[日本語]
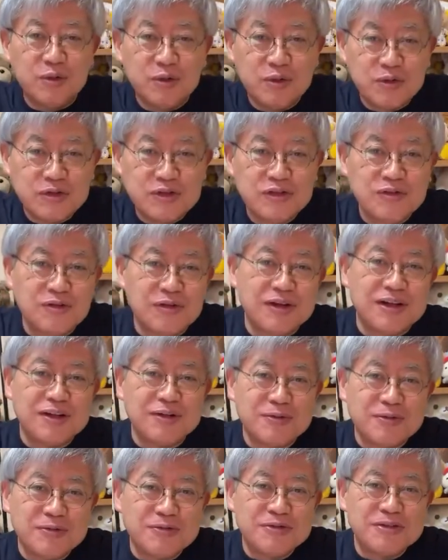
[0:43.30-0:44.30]
どうすんのか
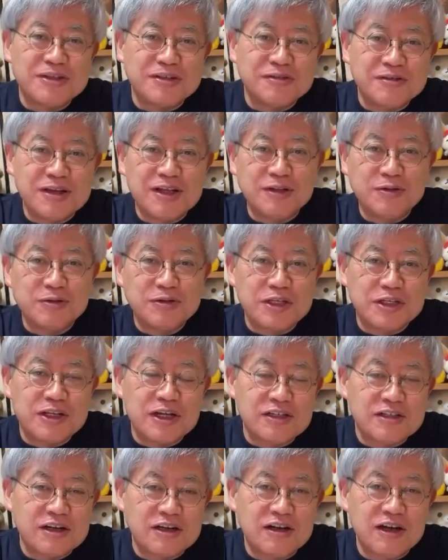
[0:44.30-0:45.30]
ねと思うんですけどね。どうせ
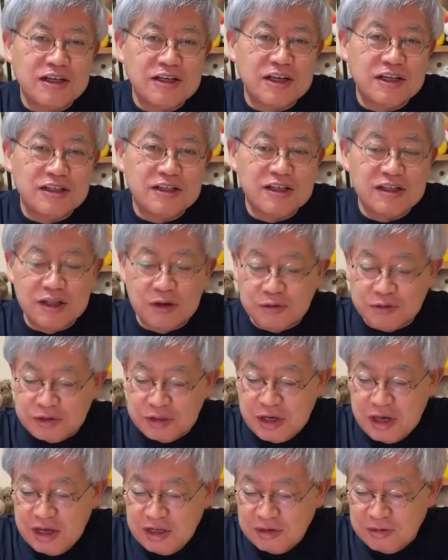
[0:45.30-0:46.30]
対策会議やってんだろう
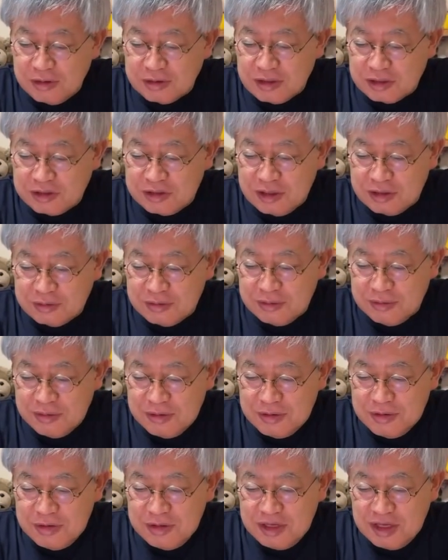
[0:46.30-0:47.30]
し。私、あの、
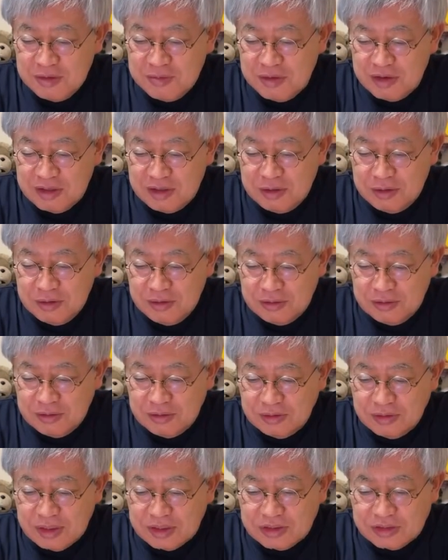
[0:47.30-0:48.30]
今いろ
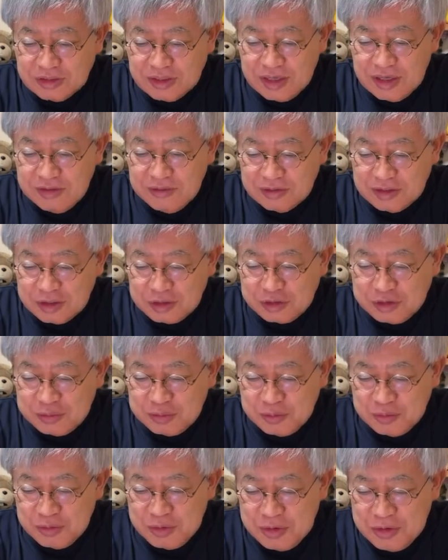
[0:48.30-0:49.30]
いろですね、私
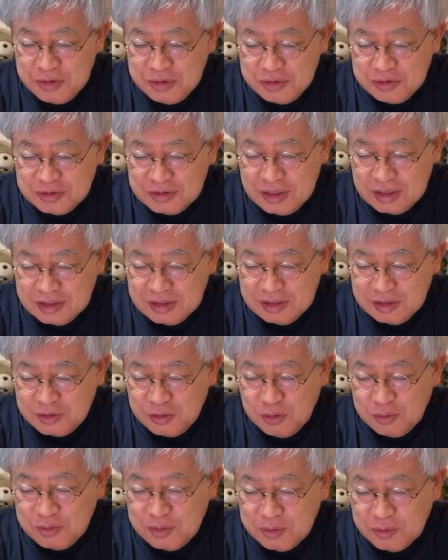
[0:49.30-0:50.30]
も最近
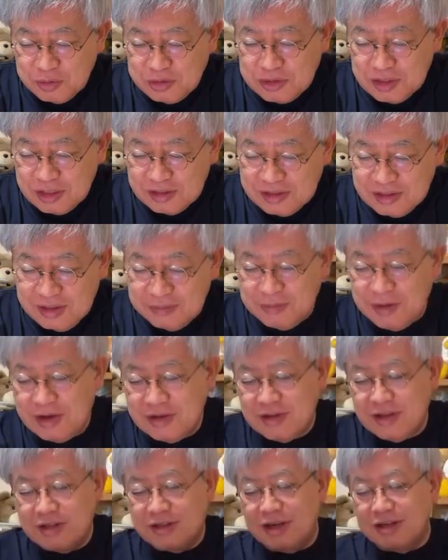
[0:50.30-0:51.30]
興味持っちゃって、
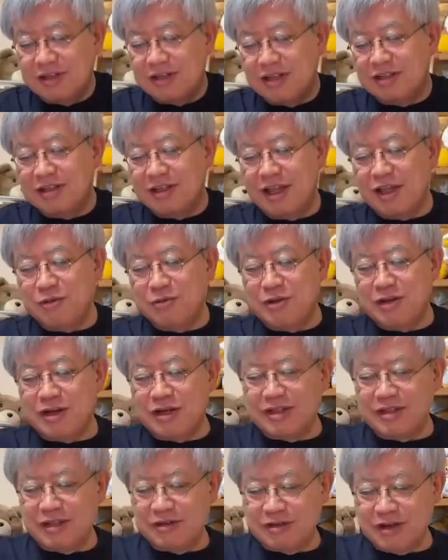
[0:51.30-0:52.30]
前だったら絶対読まな
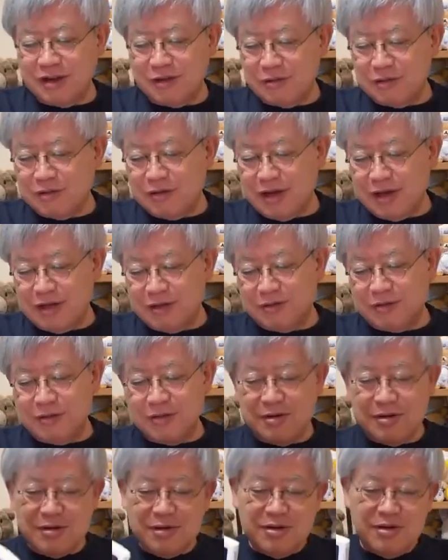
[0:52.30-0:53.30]
かったよね。これはあ
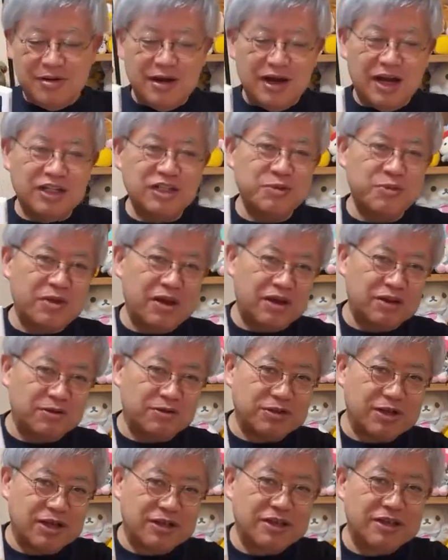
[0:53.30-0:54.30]
の、安住明
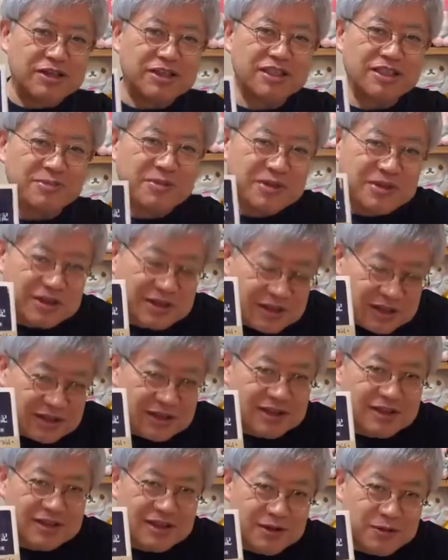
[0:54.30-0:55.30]
子さんに勧めていた
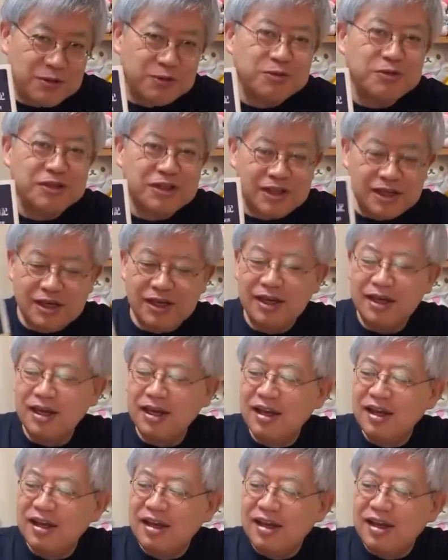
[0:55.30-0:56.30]
だいた本で、
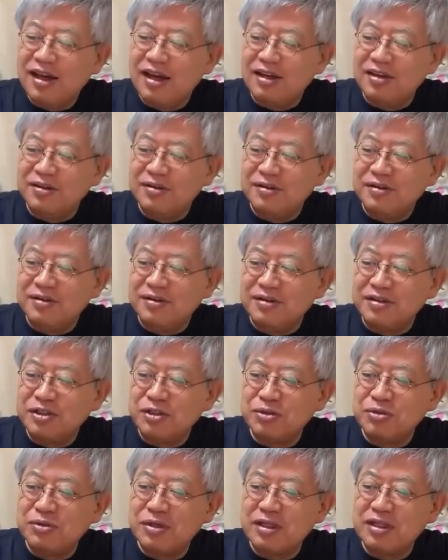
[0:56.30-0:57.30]
あの
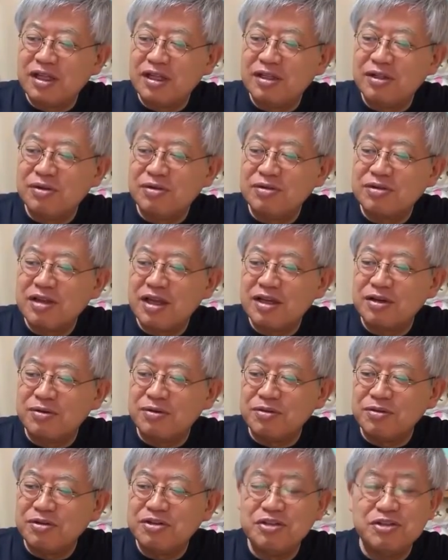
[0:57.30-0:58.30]
昭和天皇最
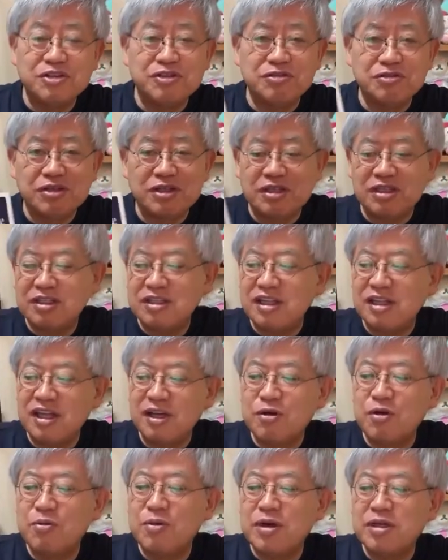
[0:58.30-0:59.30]
後の侍従日記って
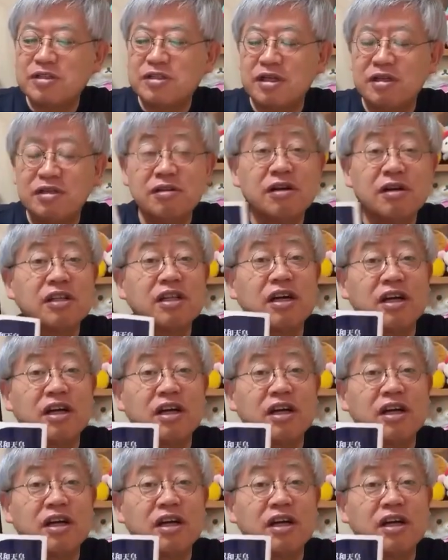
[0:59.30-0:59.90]
ね、小林さんという